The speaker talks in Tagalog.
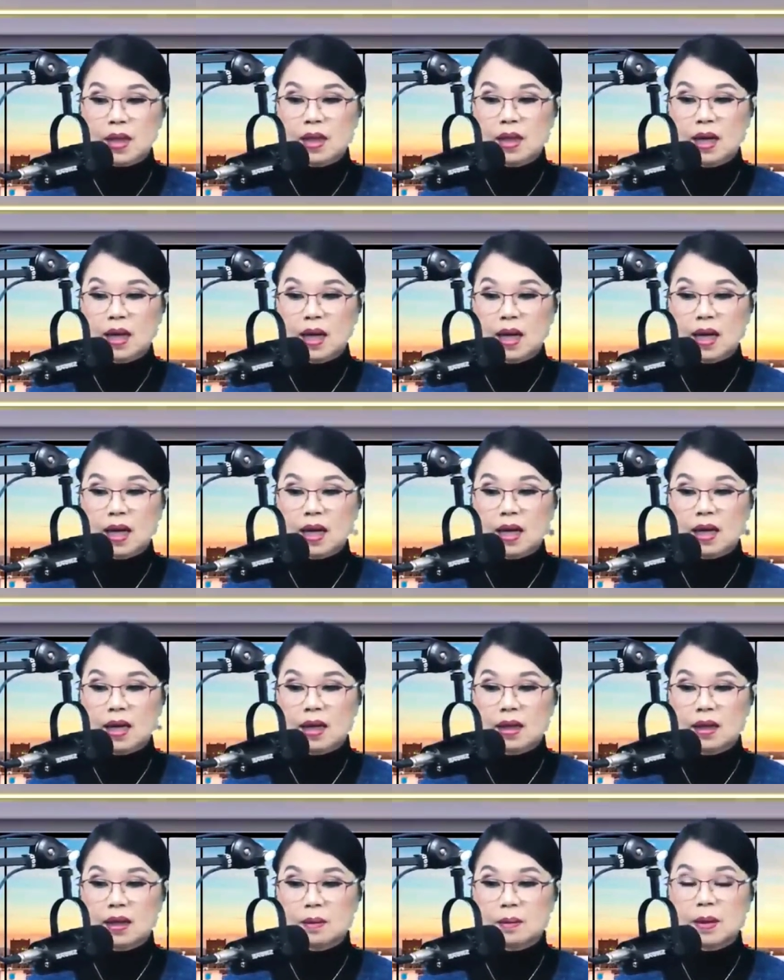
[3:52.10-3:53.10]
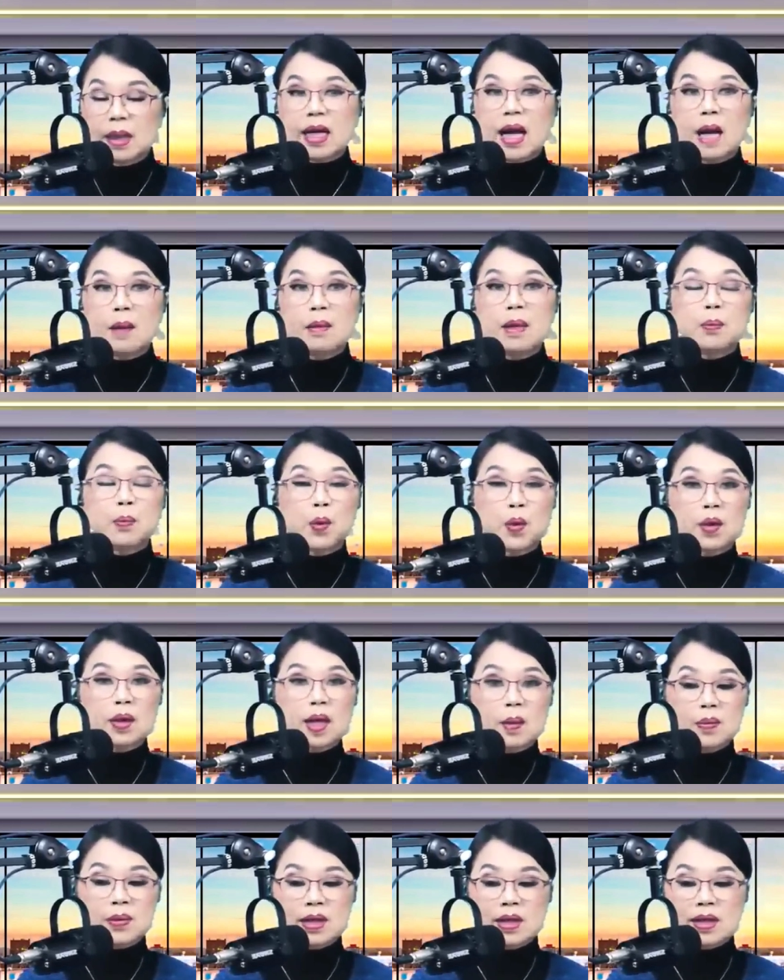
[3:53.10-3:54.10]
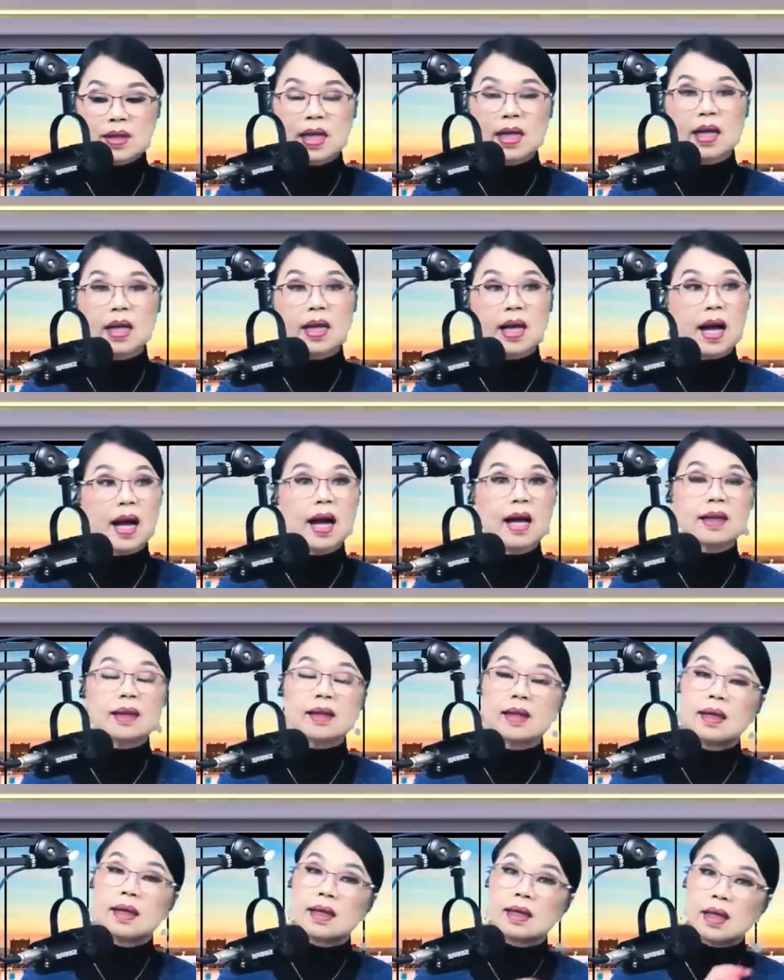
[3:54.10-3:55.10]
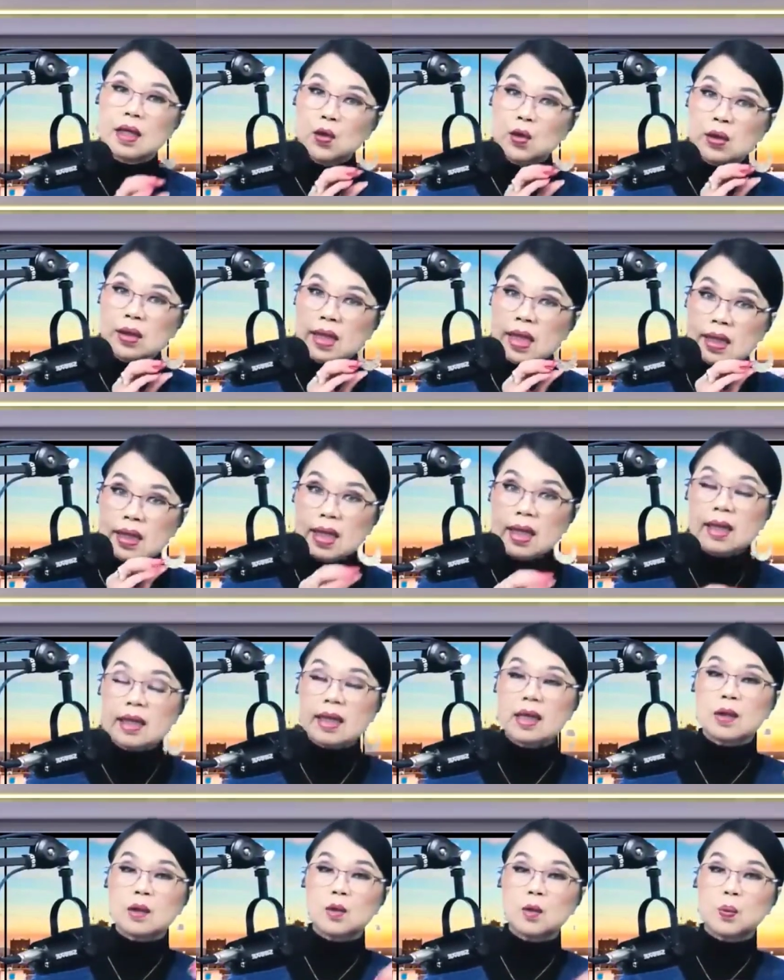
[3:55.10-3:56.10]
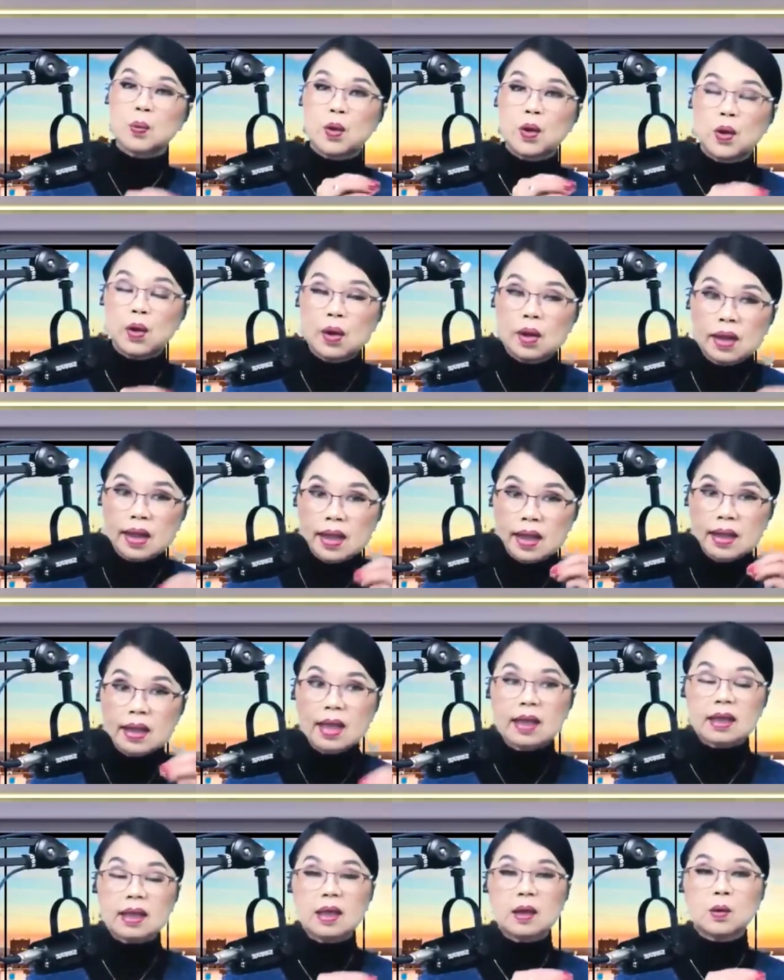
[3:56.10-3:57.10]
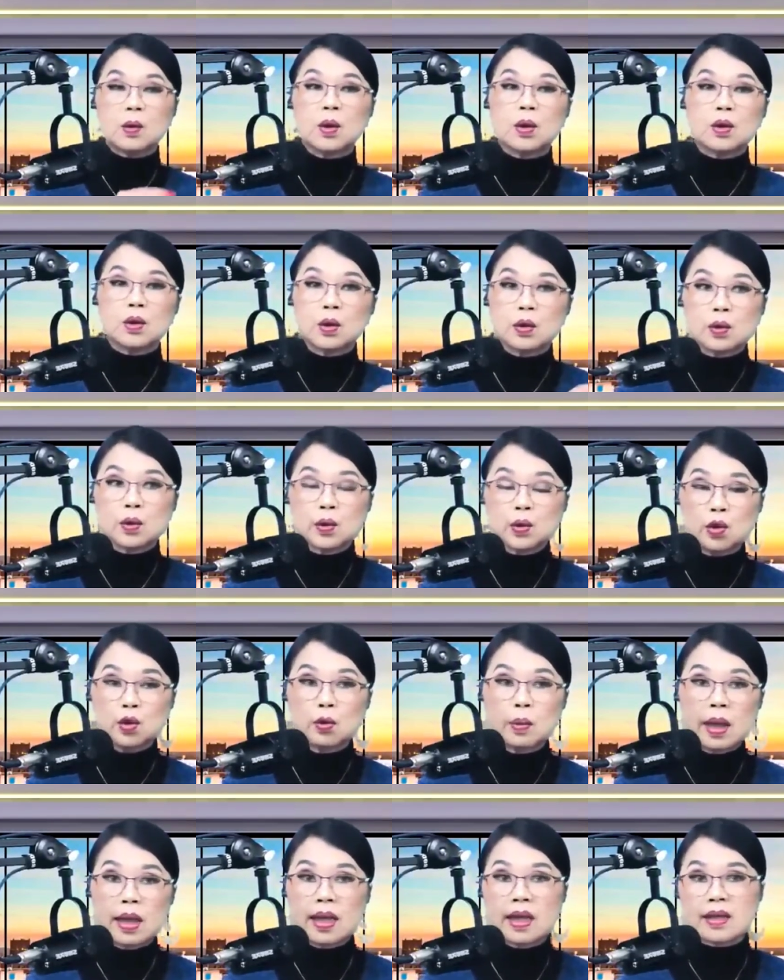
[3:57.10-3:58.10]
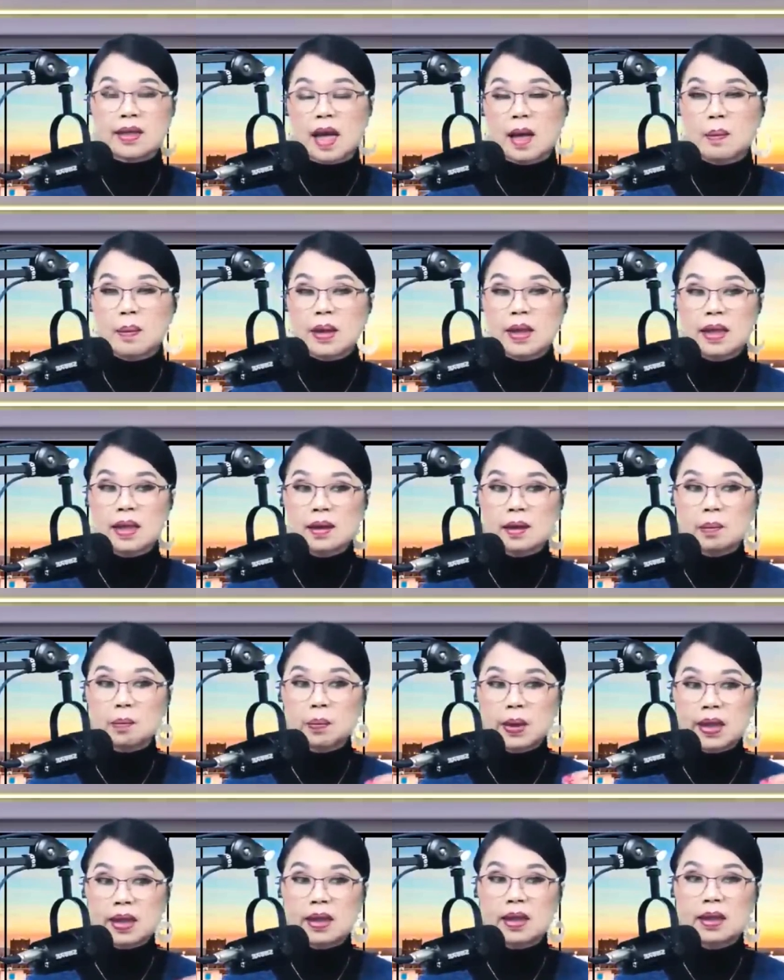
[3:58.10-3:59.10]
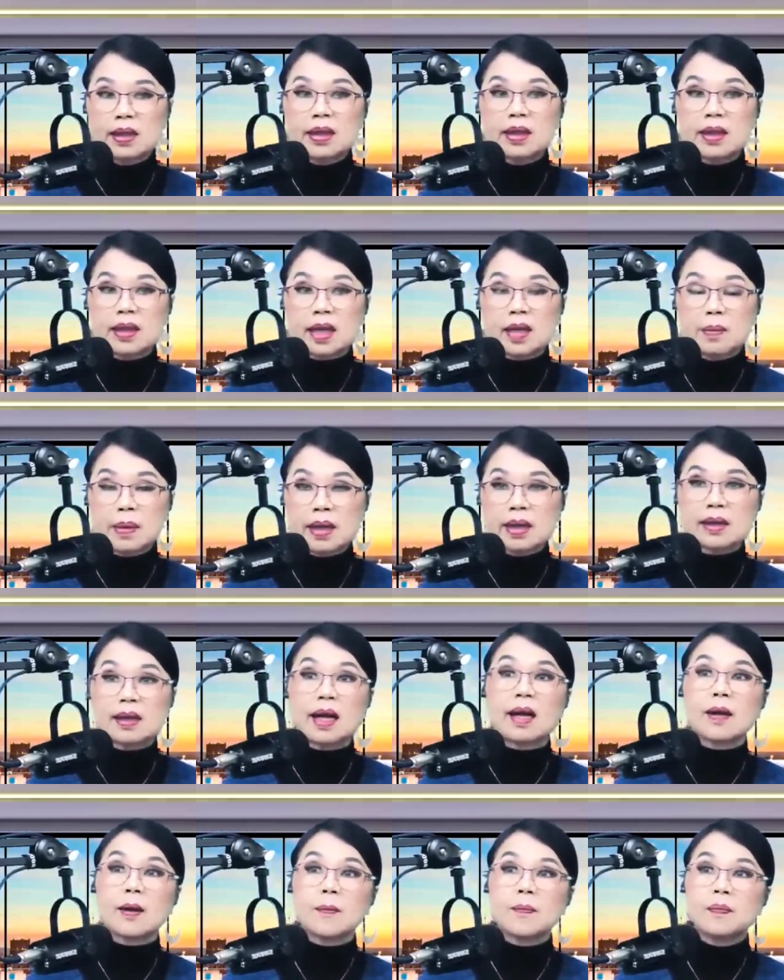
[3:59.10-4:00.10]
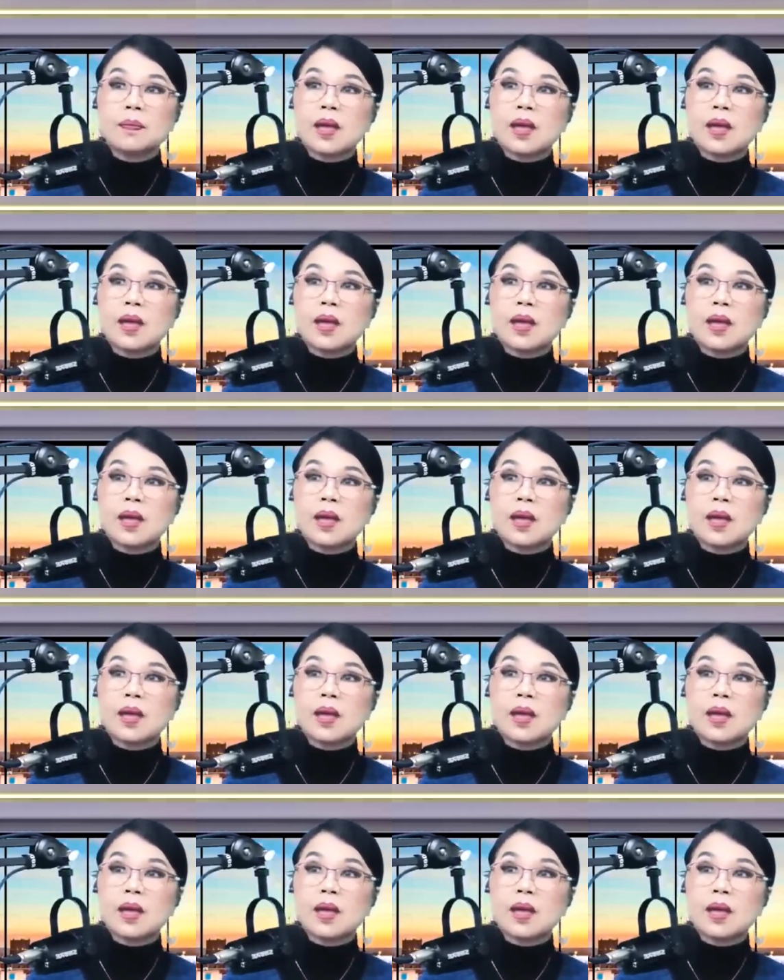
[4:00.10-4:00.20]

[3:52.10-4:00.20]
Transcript: Uh, marami pong lapses talaga at ngayon kinalkal ko po, kinalkal ko ito. Totoo ba na sabi ni pa General Bantag?